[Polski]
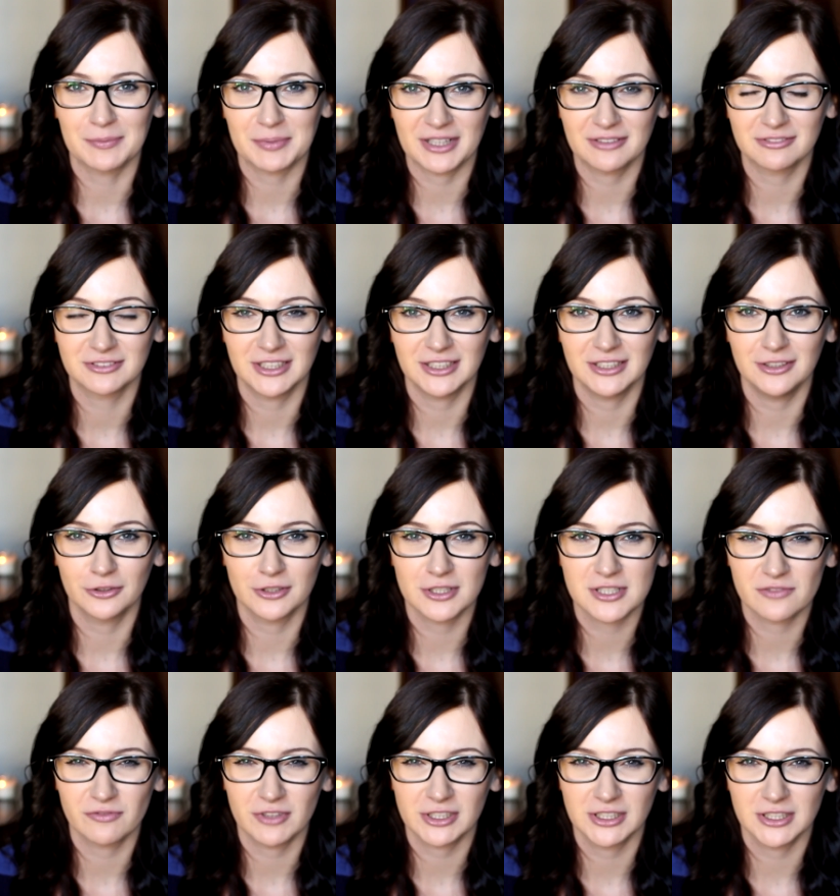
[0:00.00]
naprawdę i one
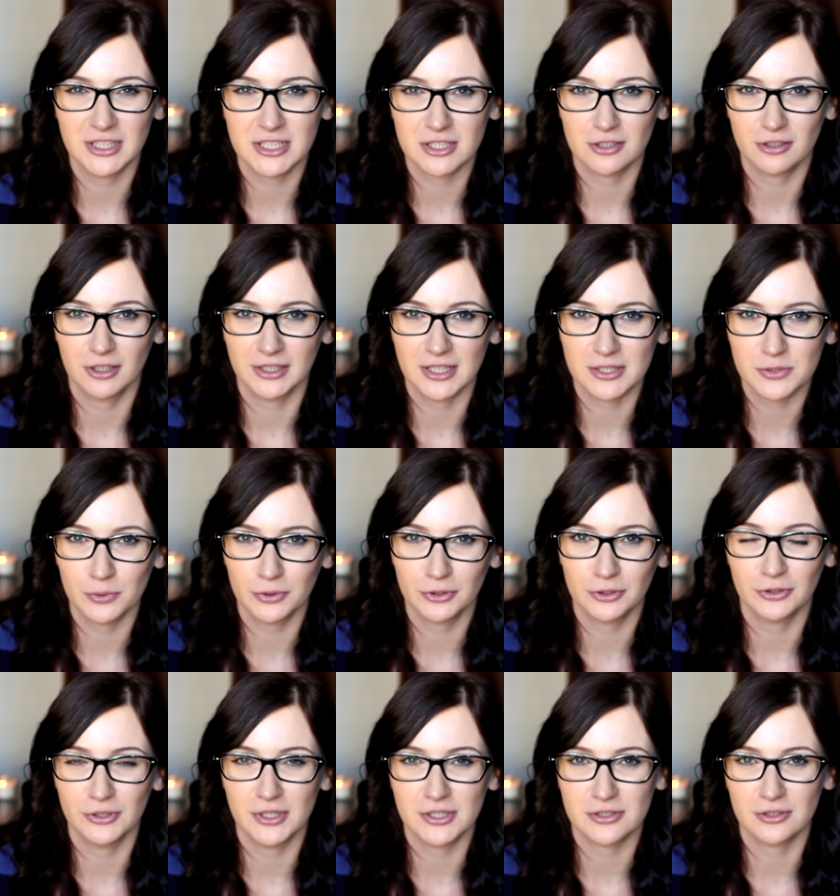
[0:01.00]
są właśnie też trochę na
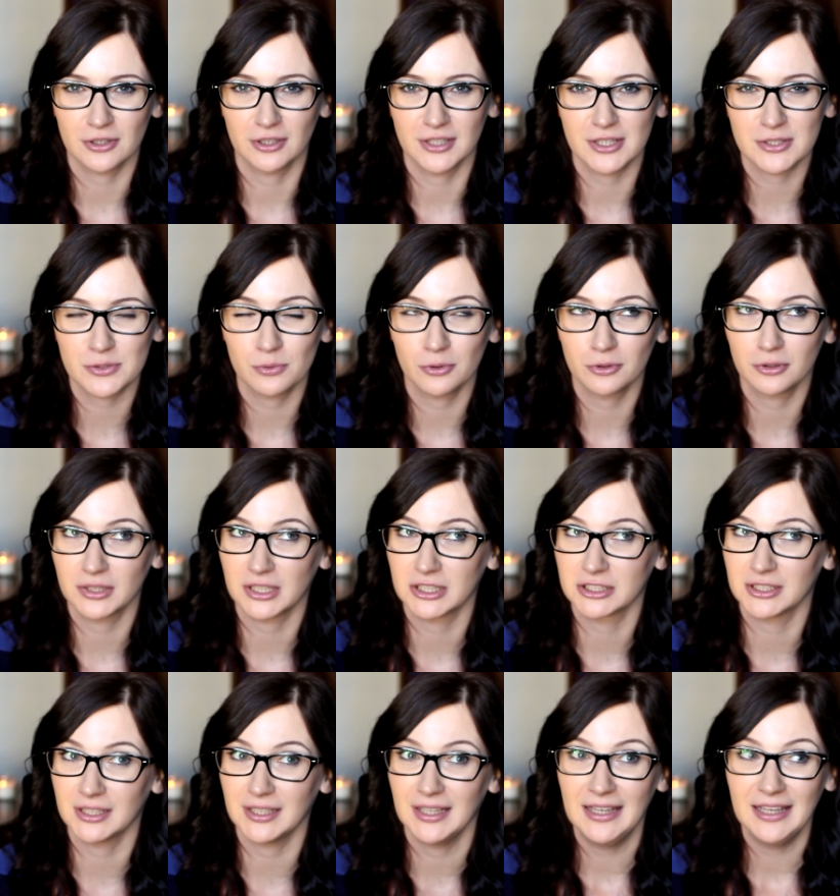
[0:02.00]
słodko, jest trochę na słono,
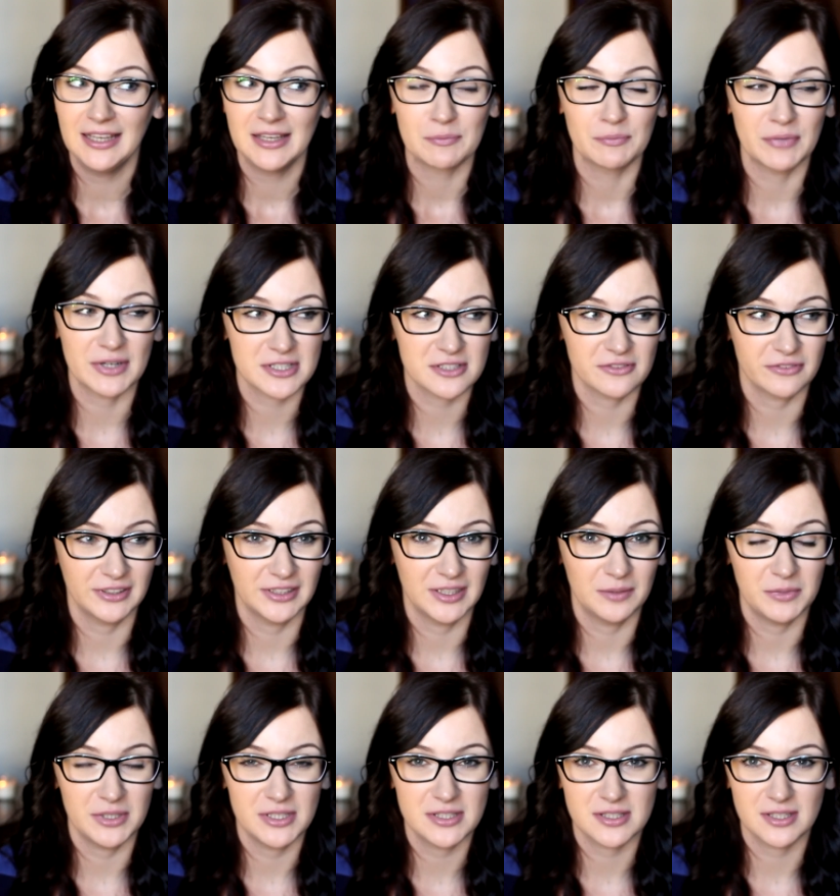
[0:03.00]
także bardzo
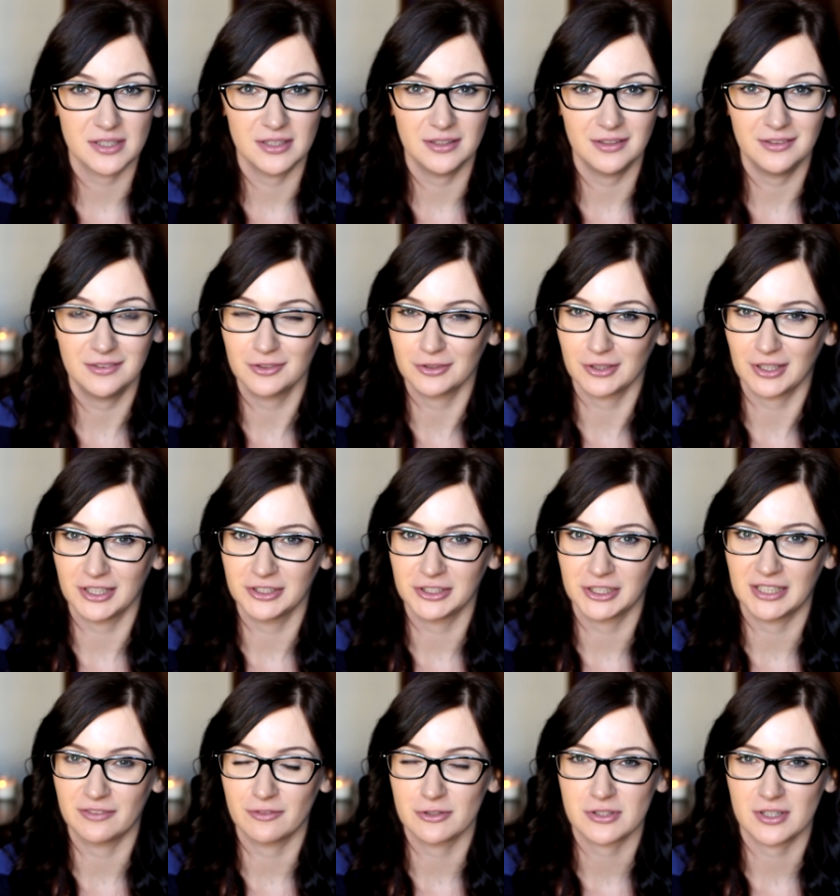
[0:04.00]
fajne miejsce i to taka
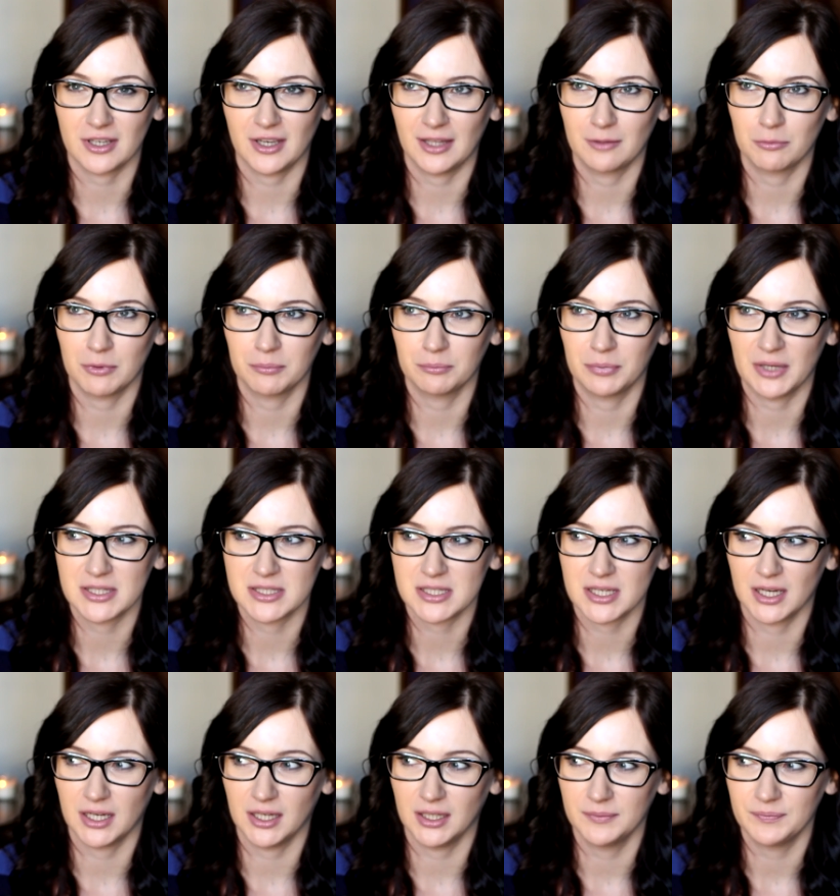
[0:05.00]
ciekawostka, jadłam
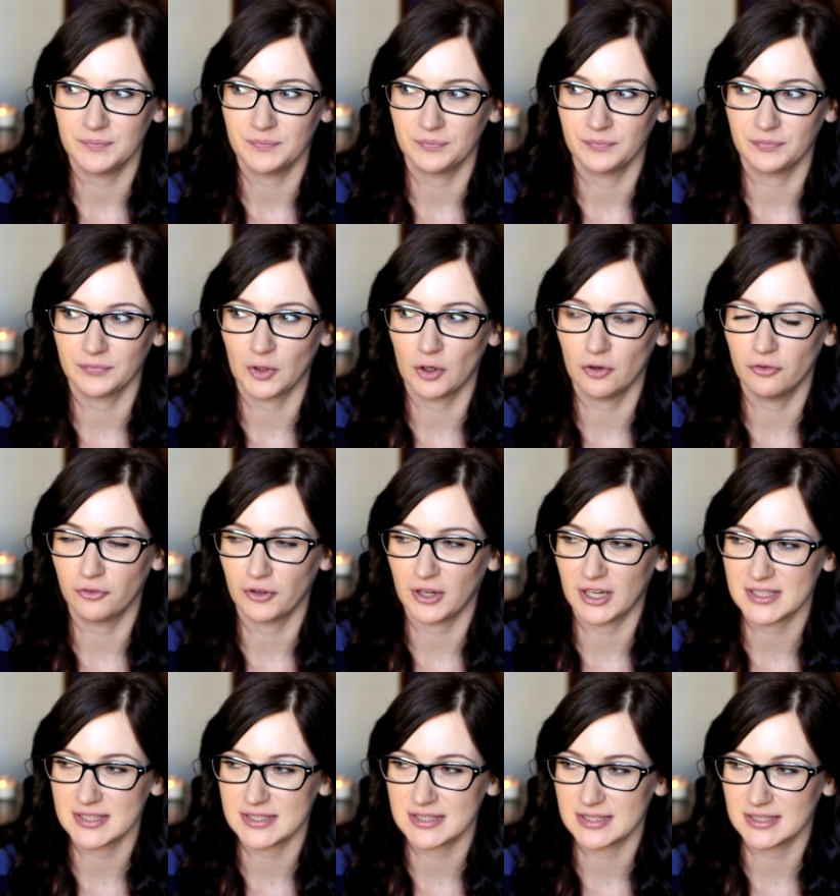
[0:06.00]
placka mm,
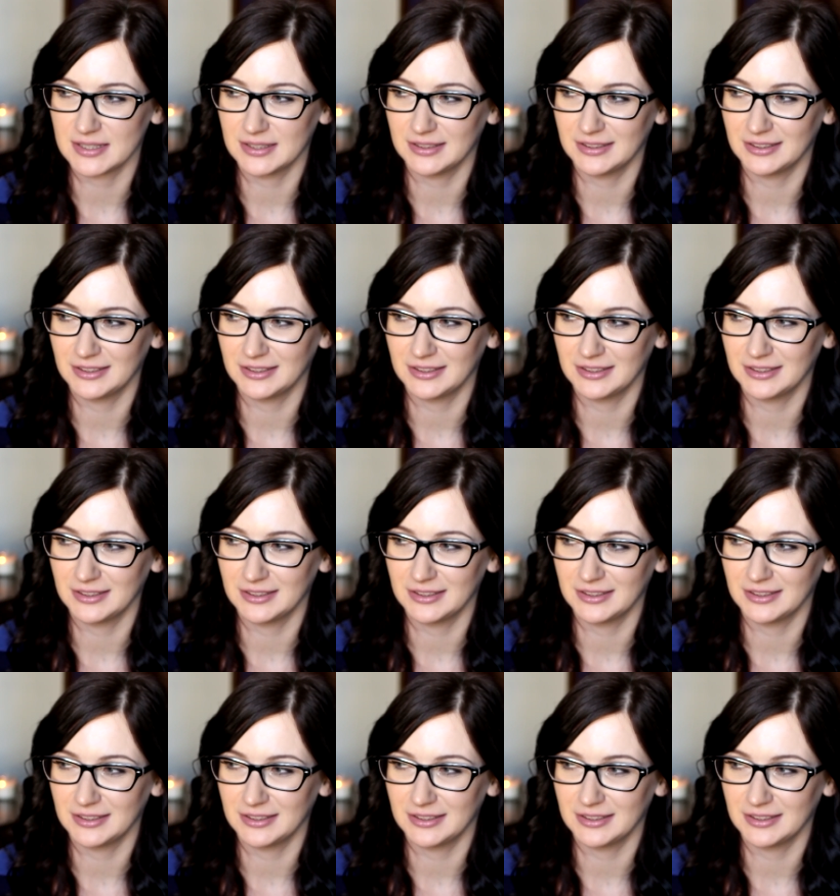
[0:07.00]
gofra z